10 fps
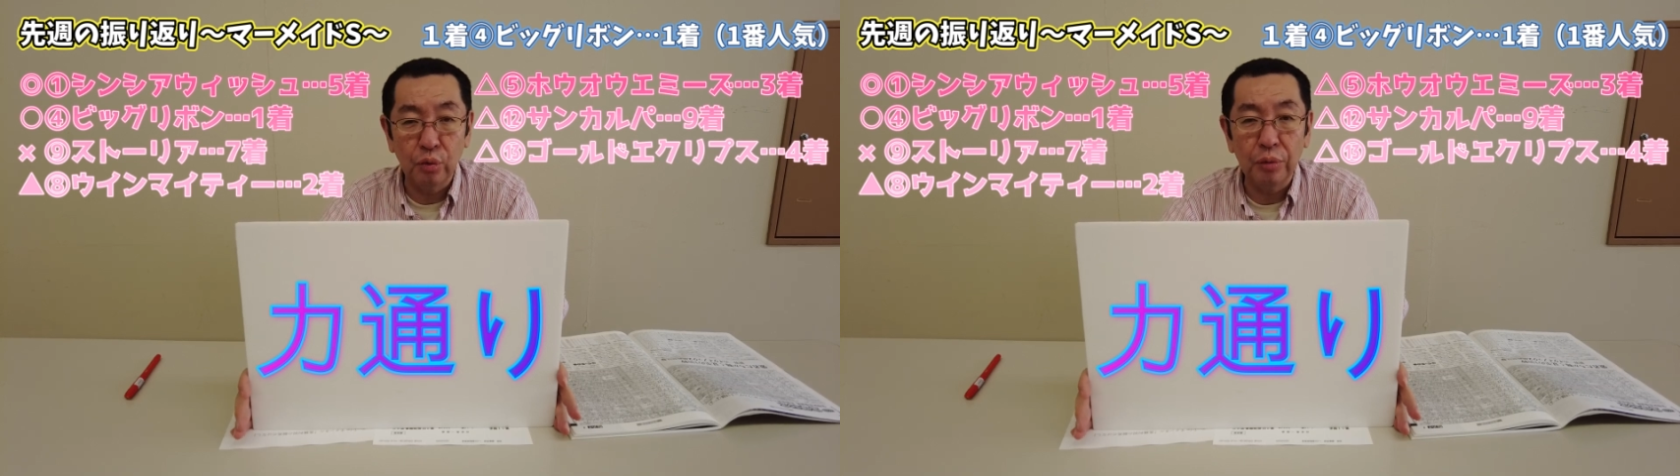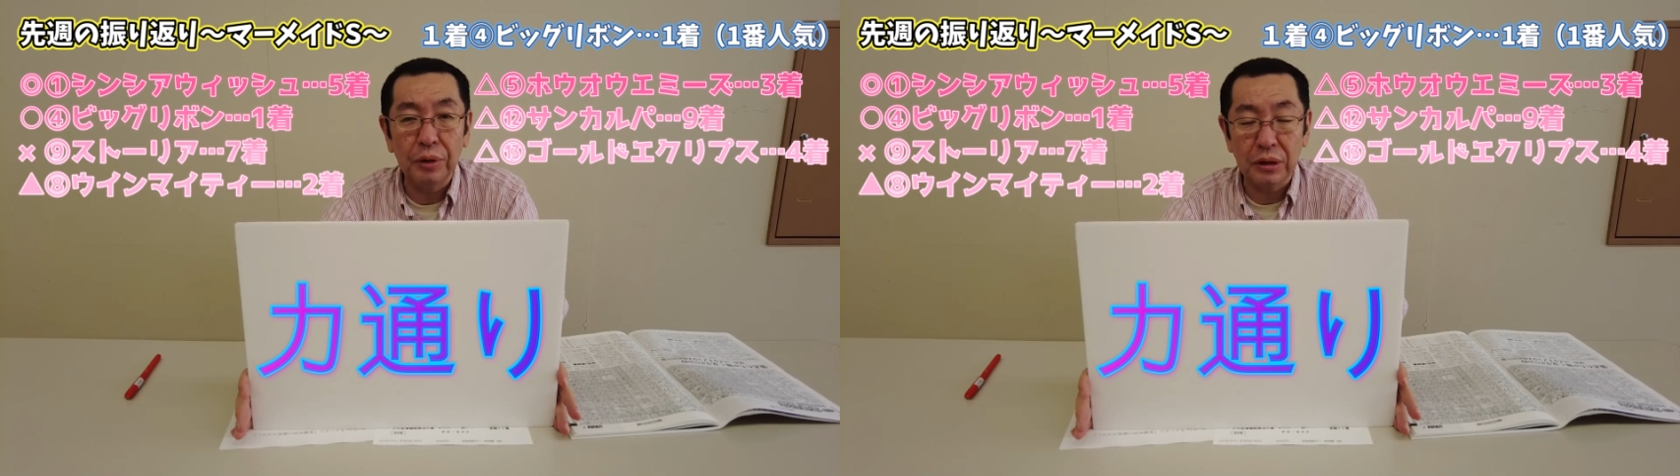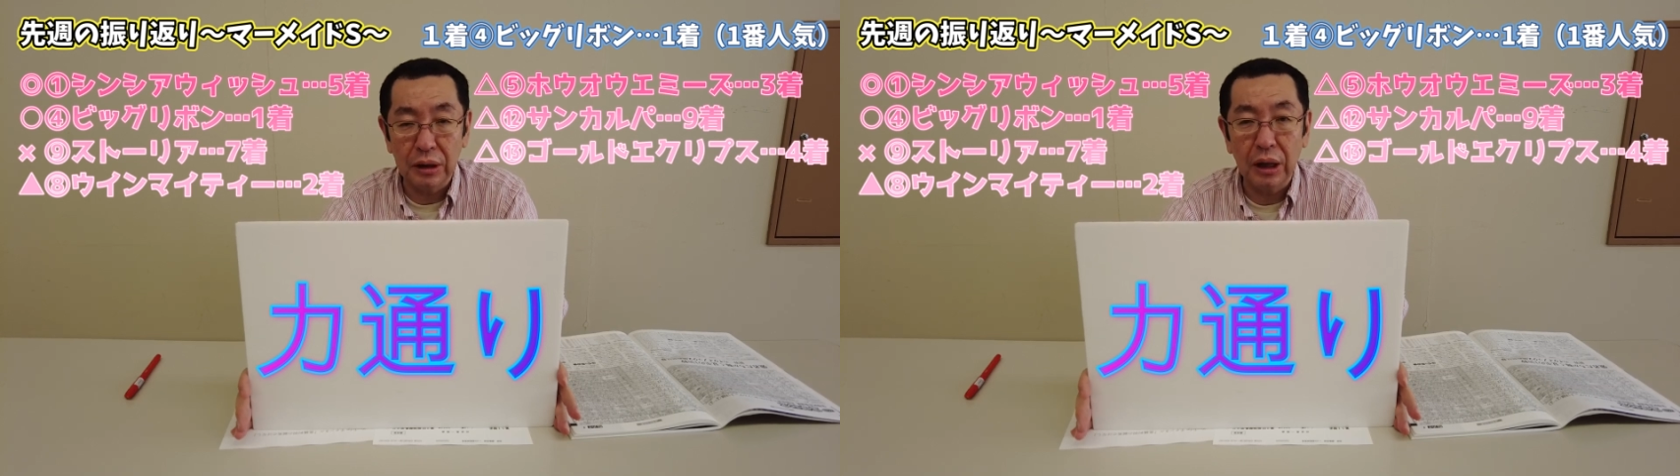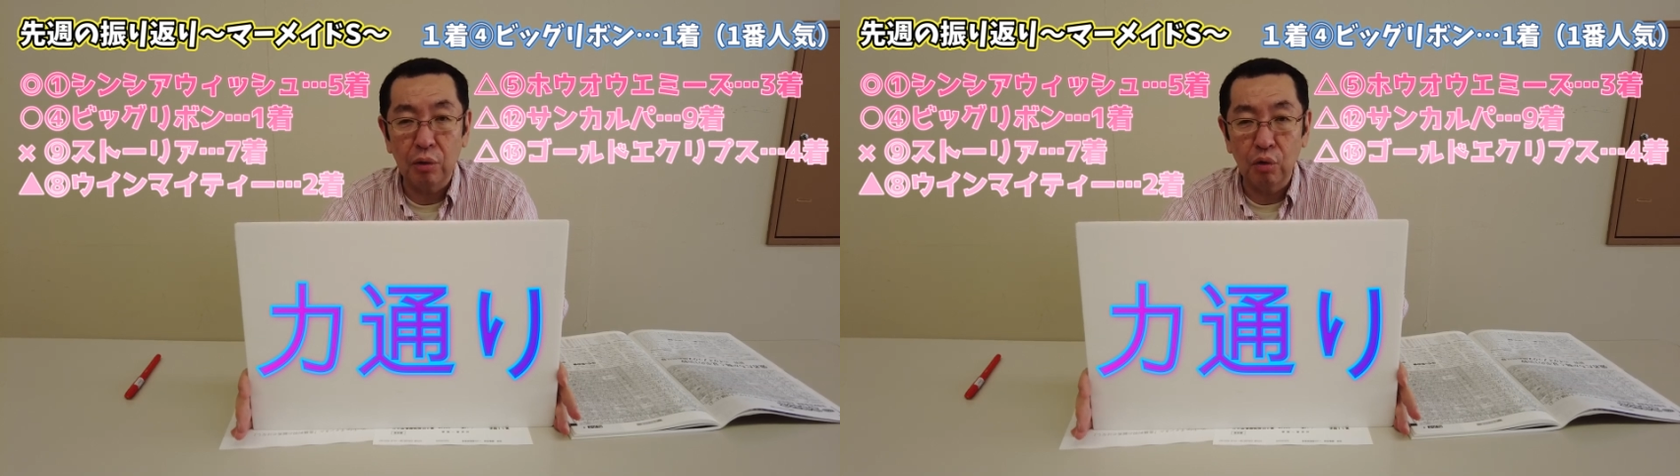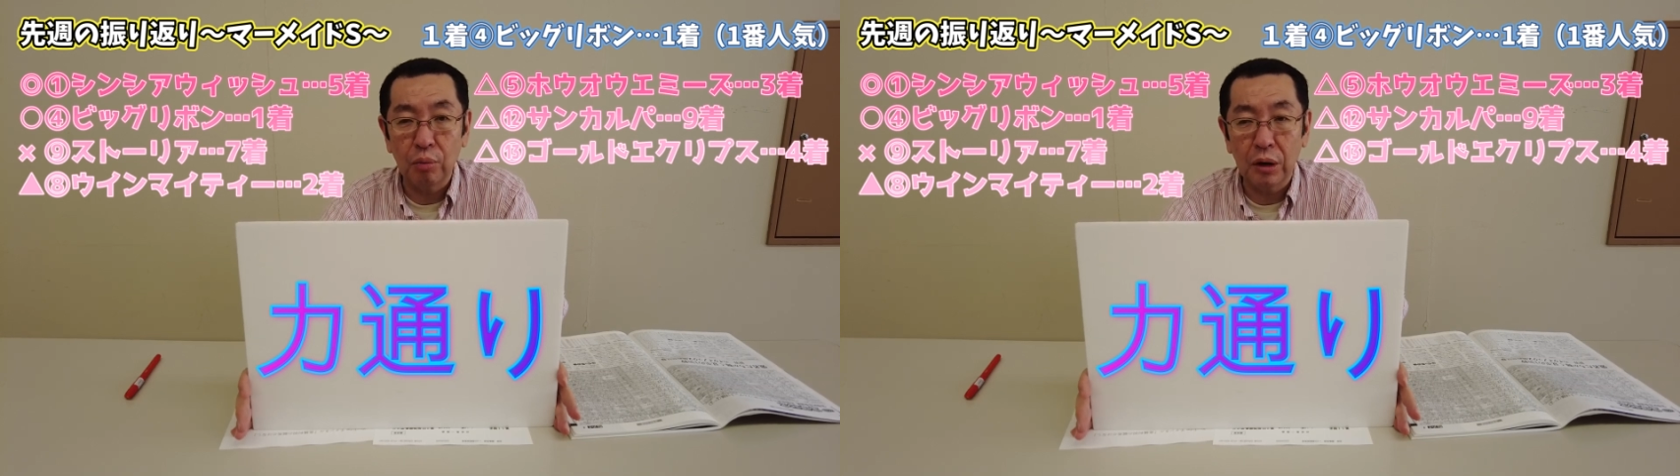思いますね
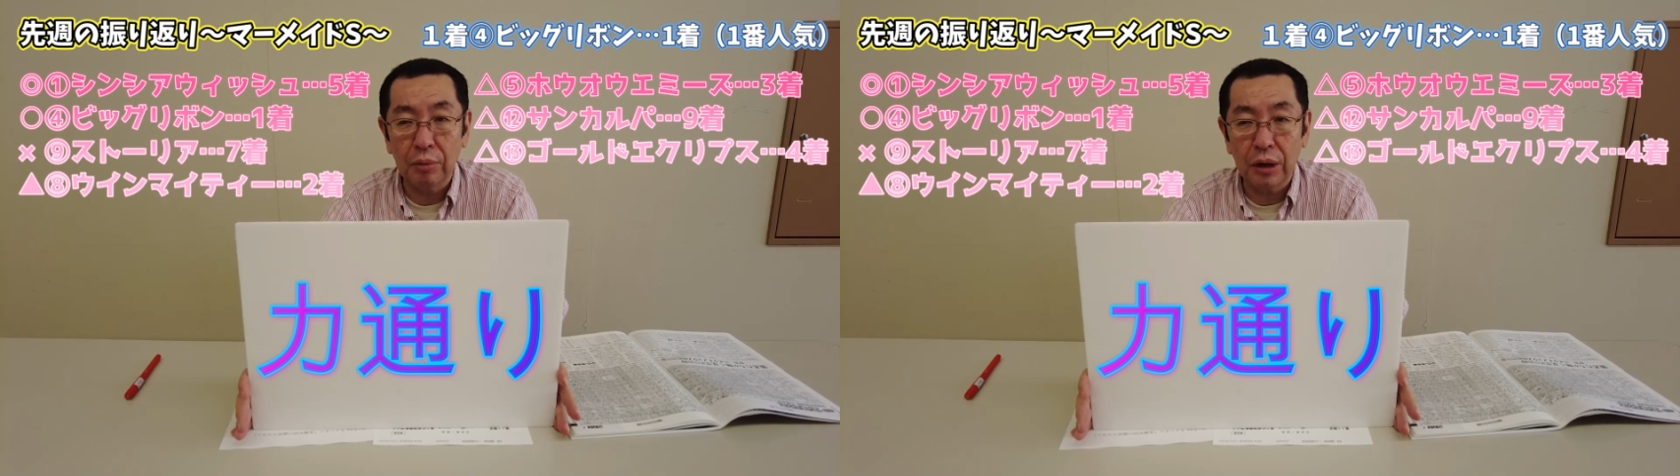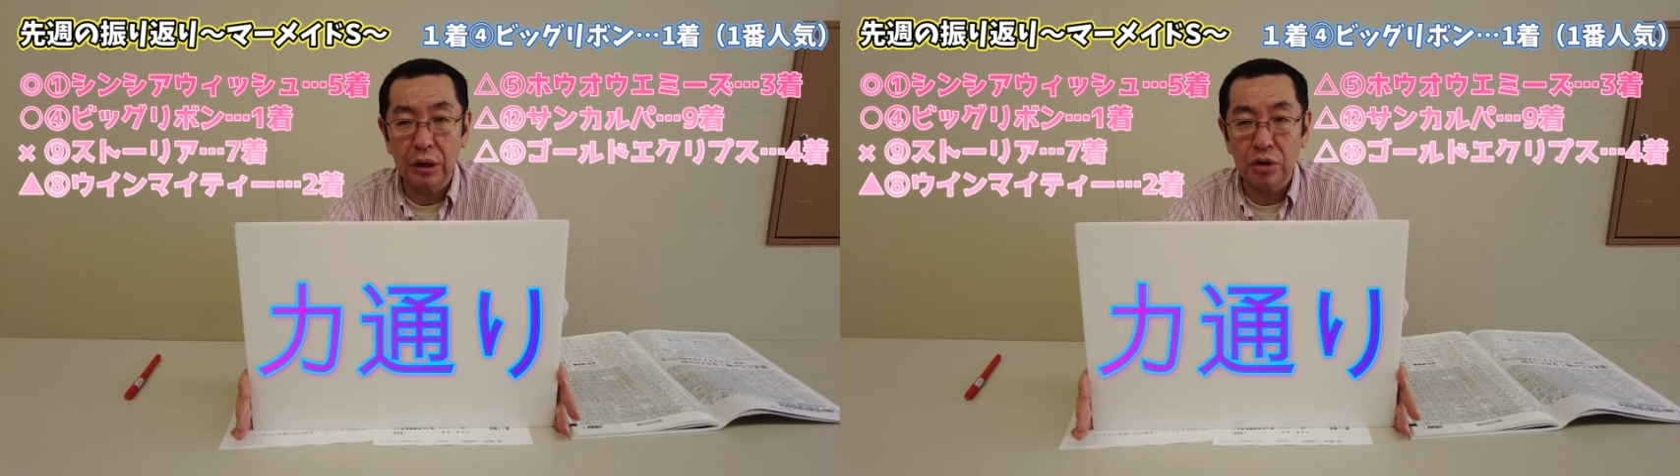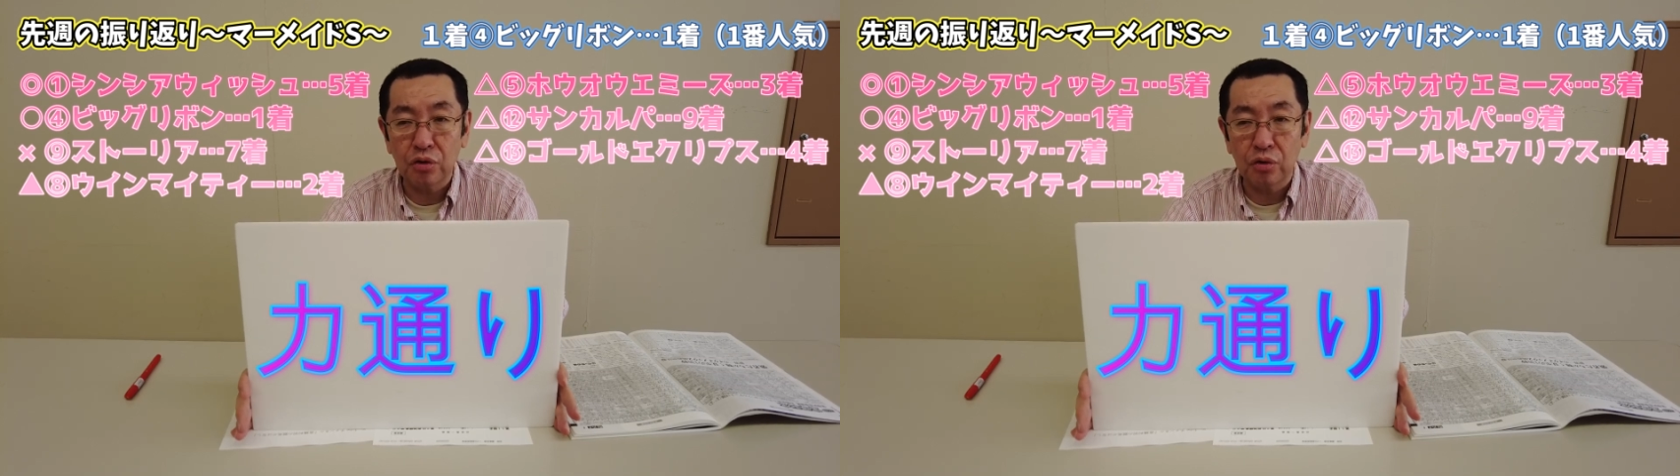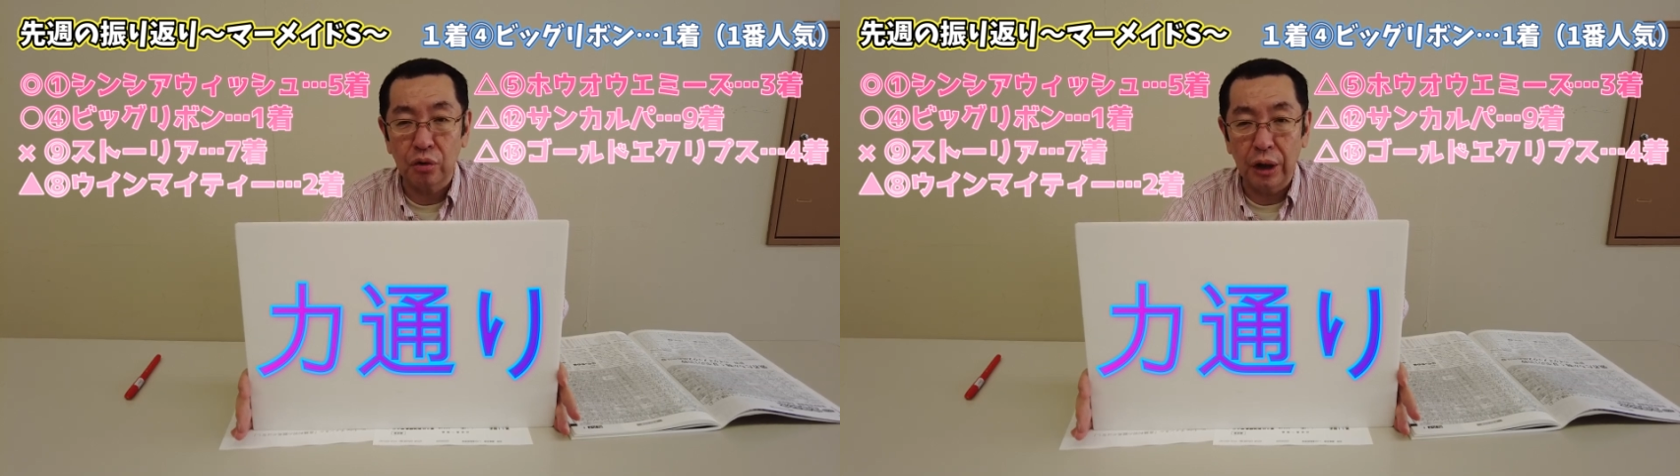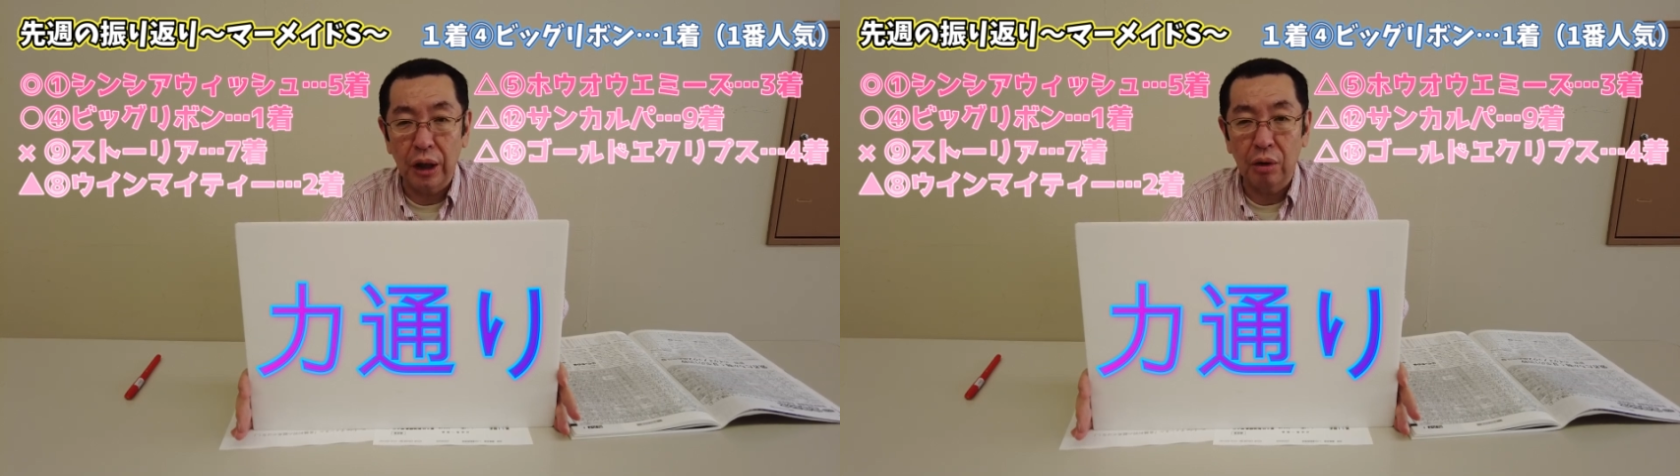この馬の場合にはちょっ
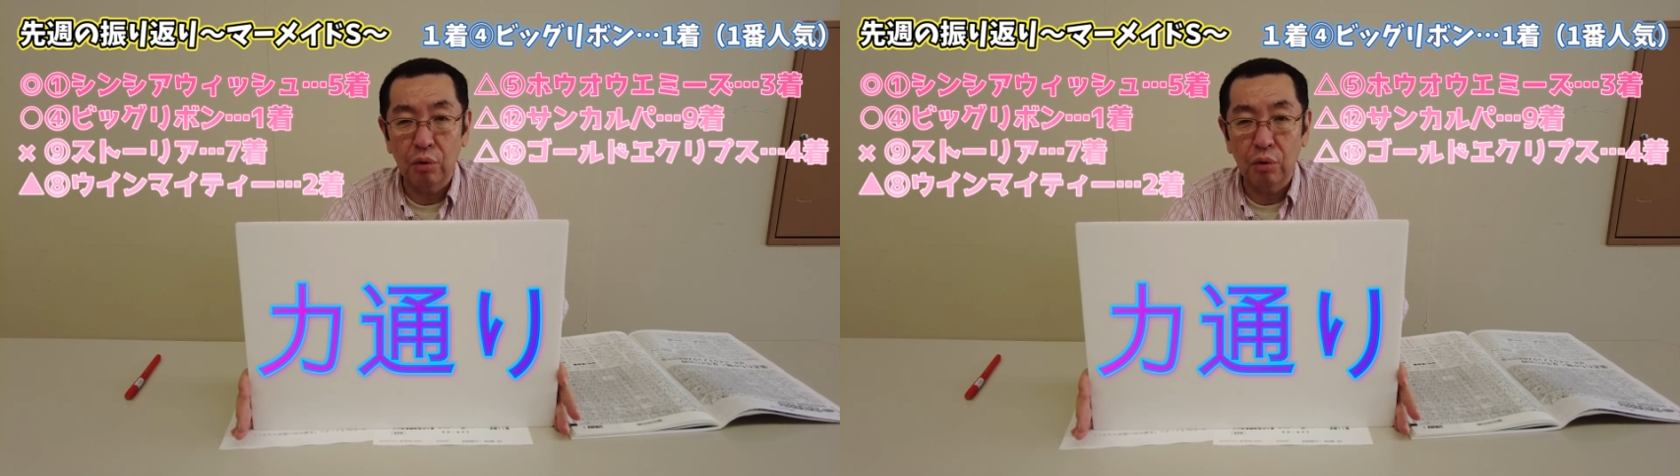とね